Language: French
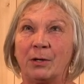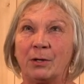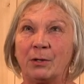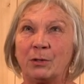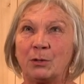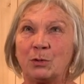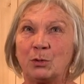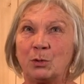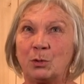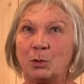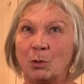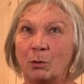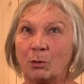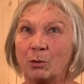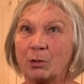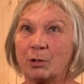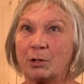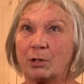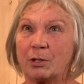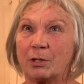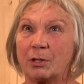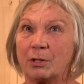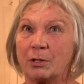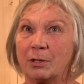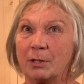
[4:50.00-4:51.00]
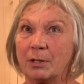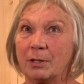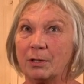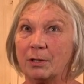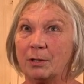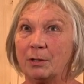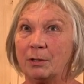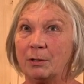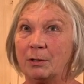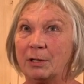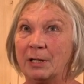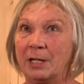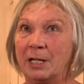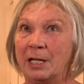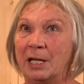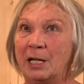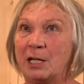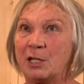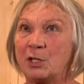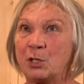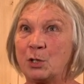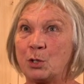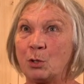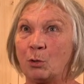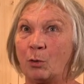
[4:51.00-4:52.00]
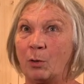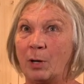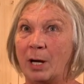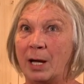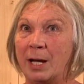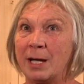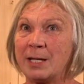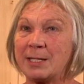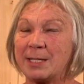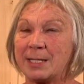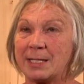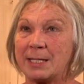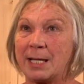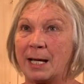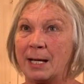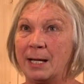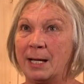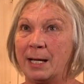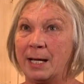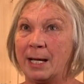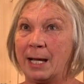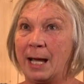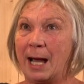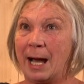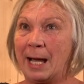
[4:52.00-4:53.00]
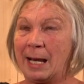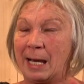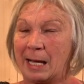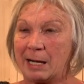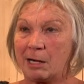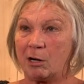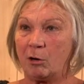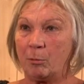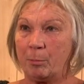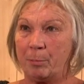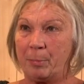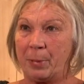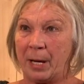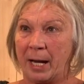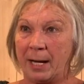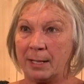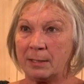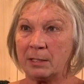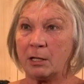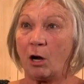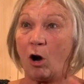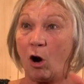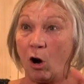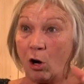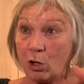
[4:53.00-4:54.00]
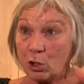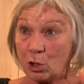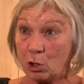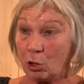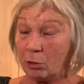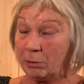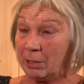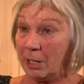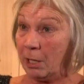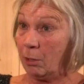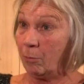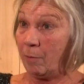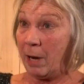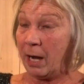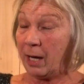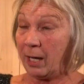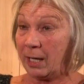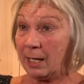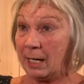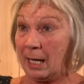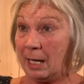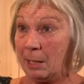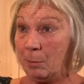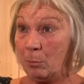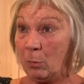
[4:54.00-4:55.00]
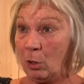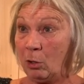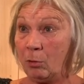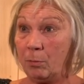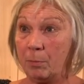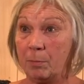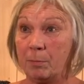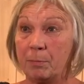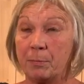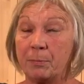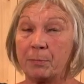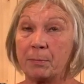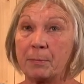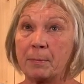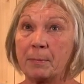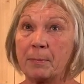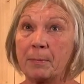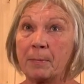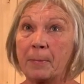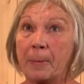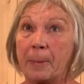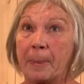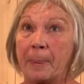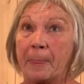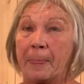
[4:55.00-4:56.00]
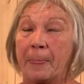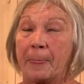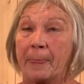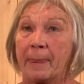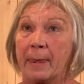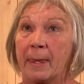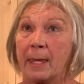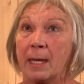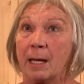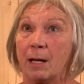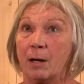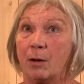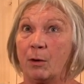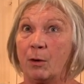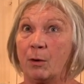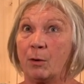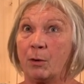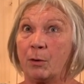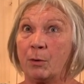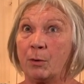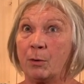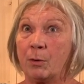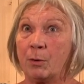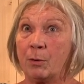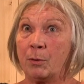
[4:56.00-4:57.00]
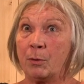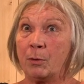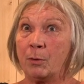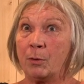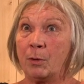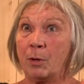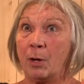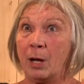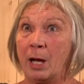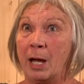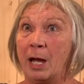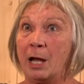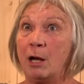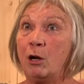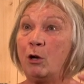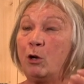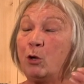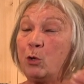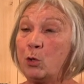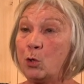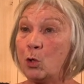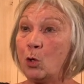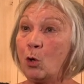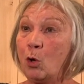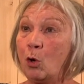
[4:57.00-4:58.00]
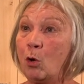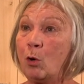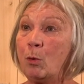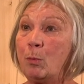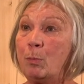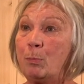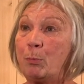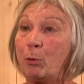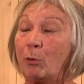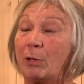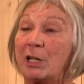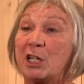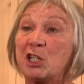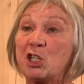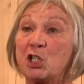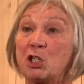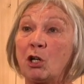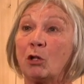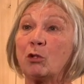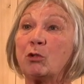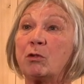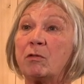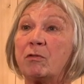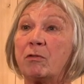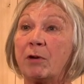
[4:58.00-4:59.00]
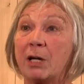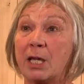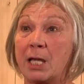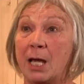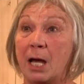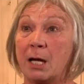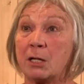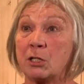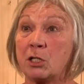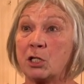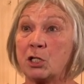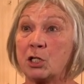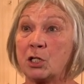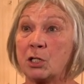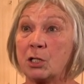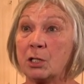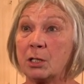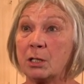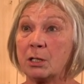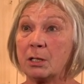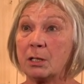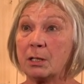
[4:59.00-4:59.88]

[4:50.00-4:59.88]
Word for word: donc, ils ont installé à la campagne, en Saône-et-Loire également, euh, un lieu pour les gens du voyage